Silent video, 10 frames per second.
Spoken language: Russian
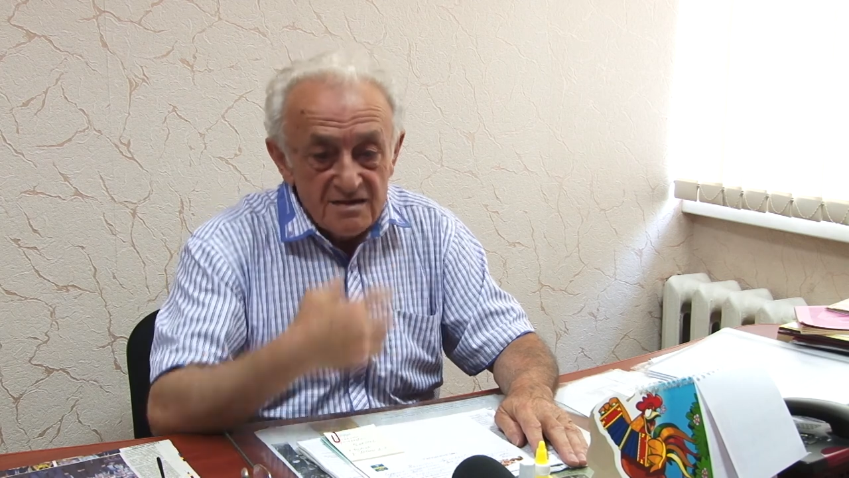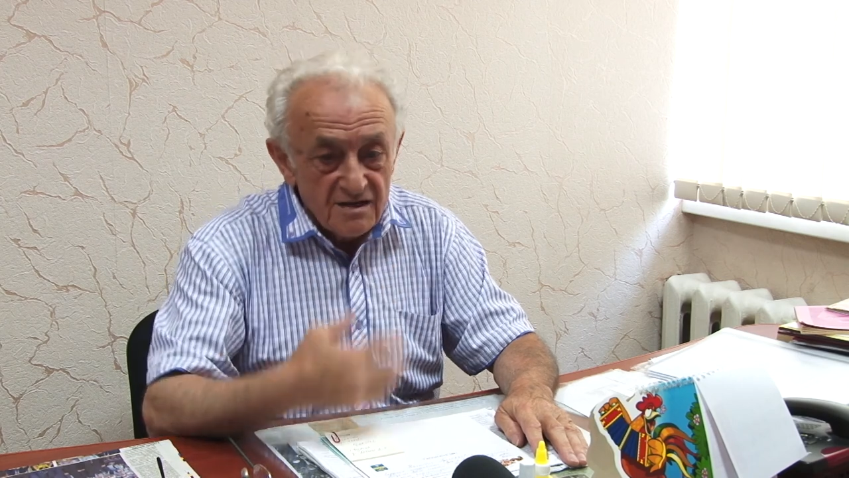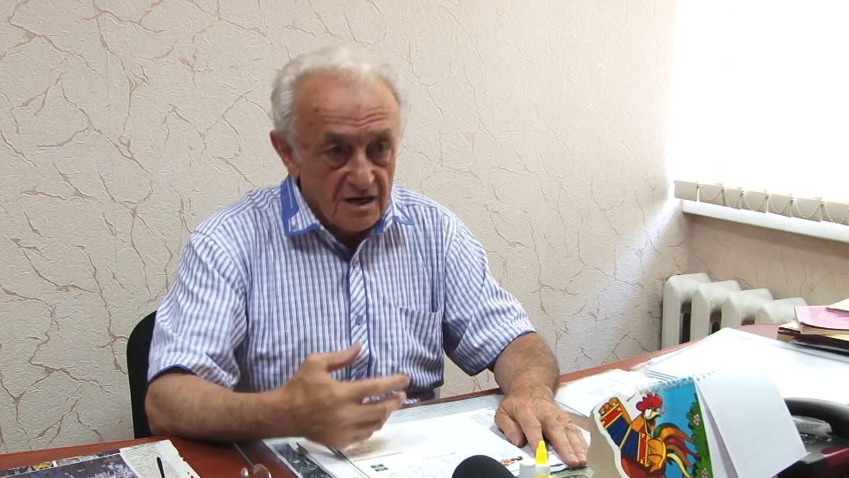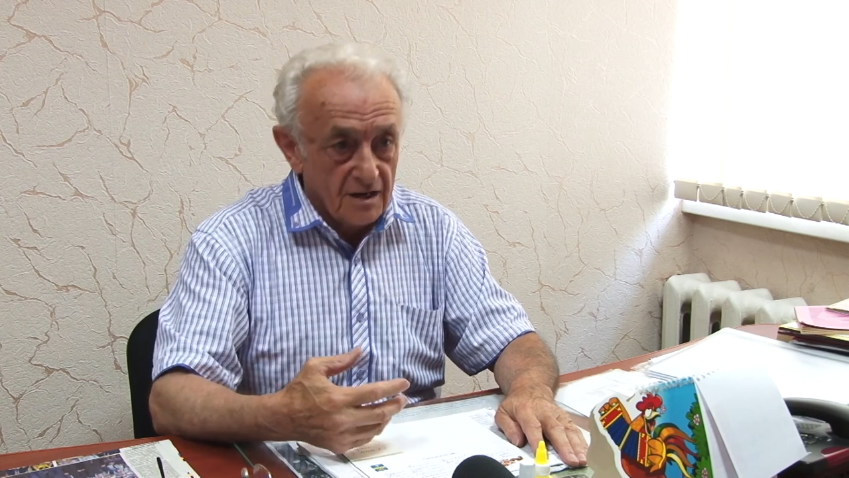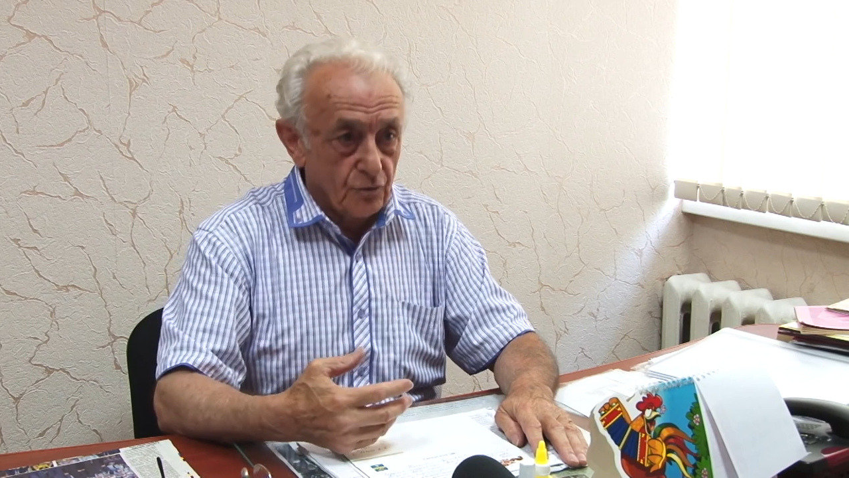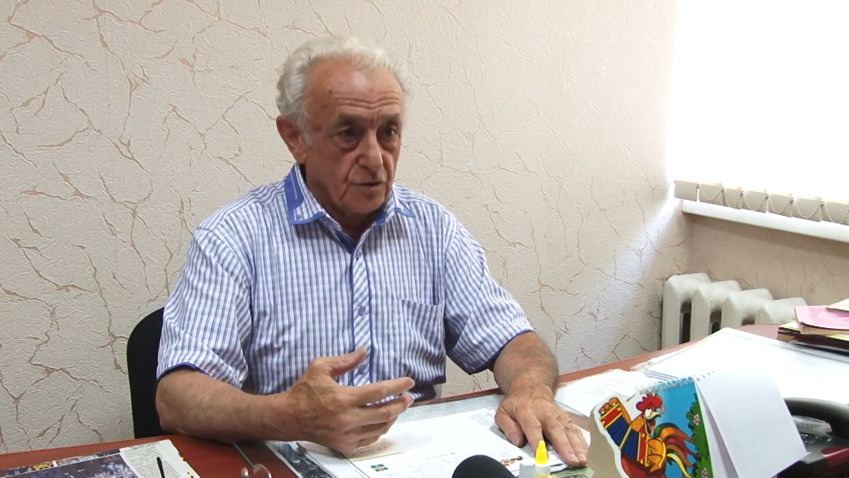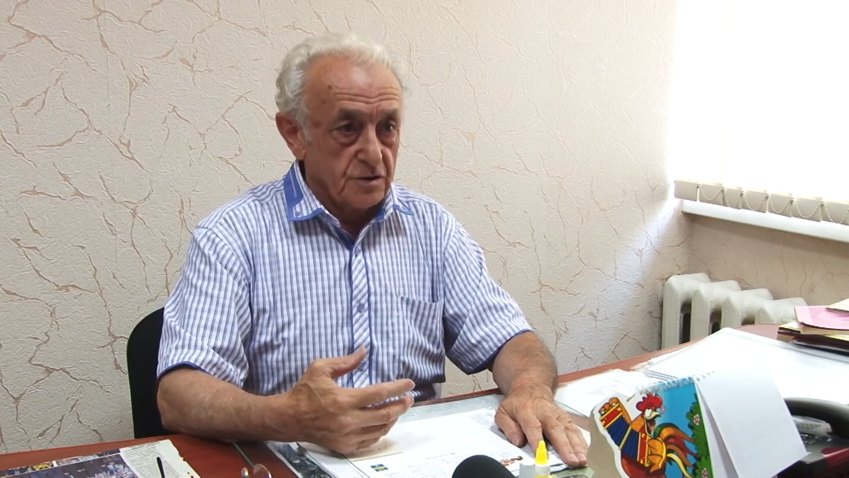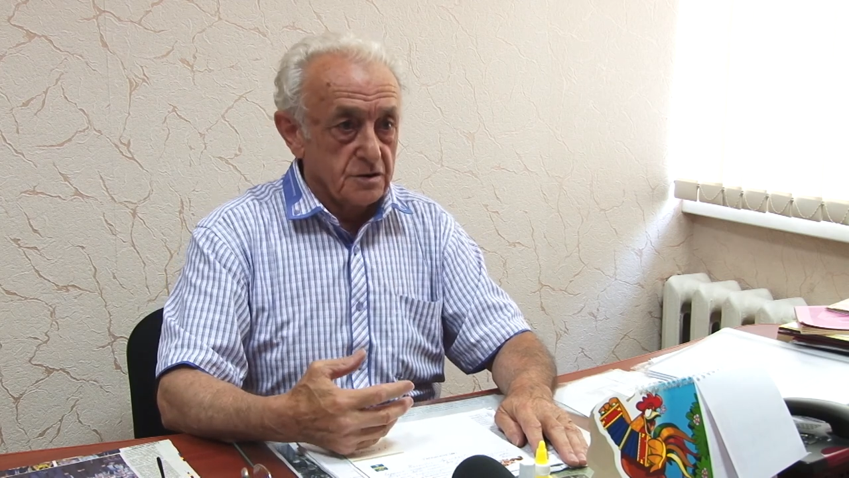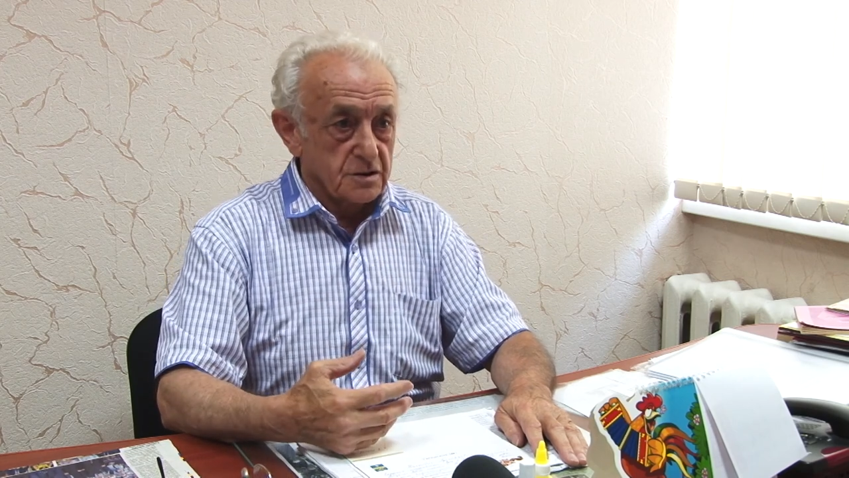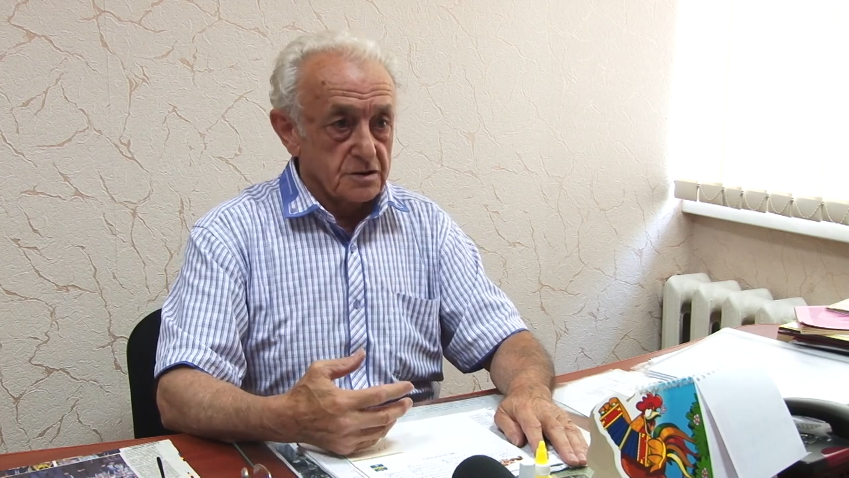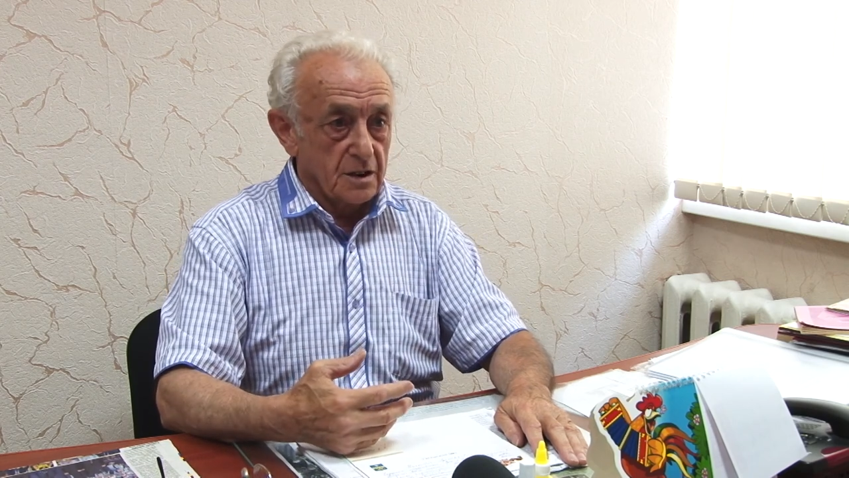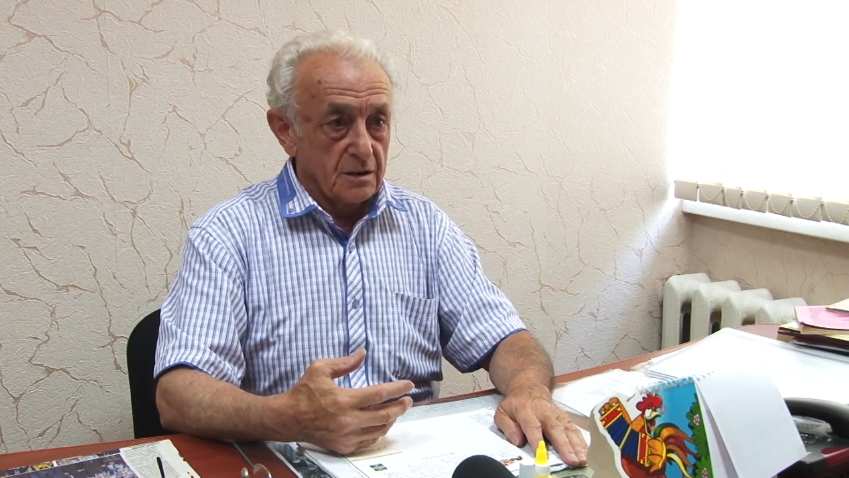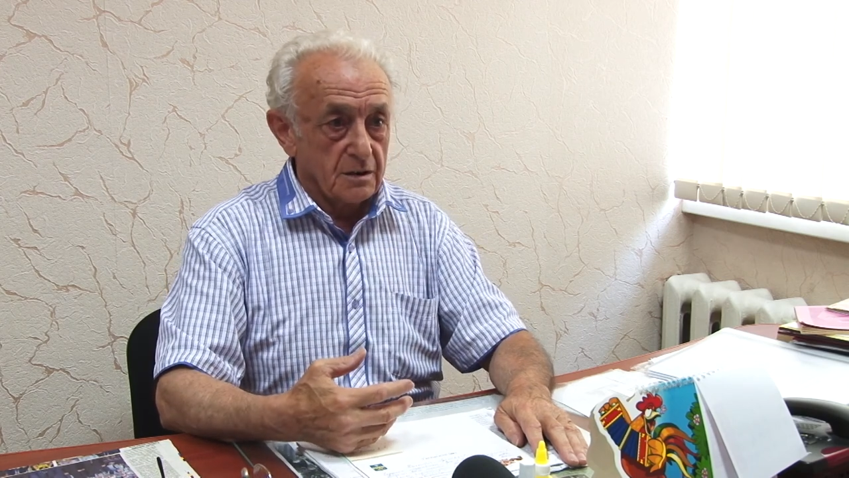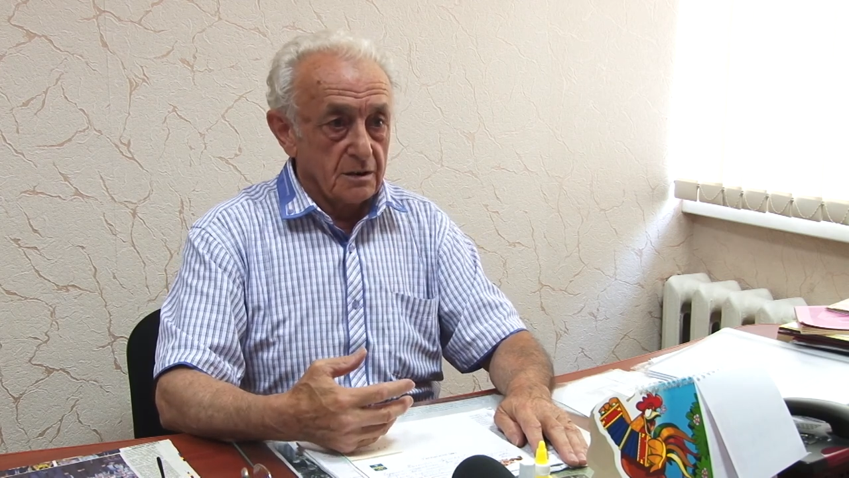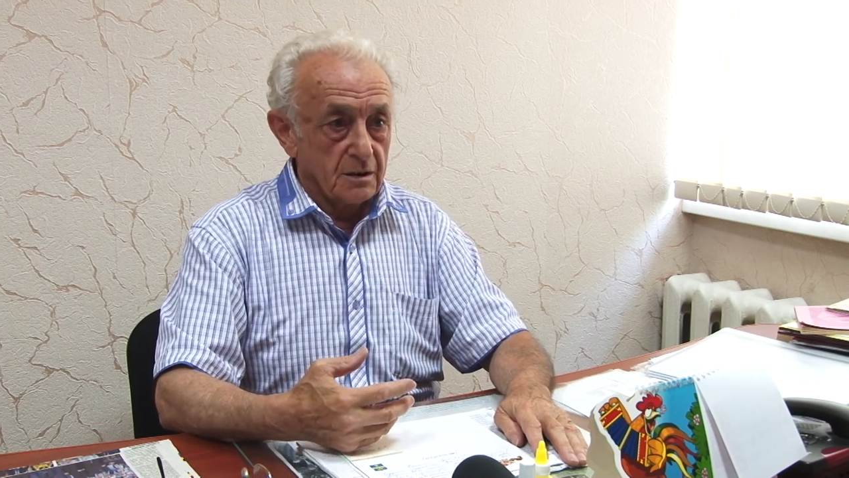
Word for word: на кого не держал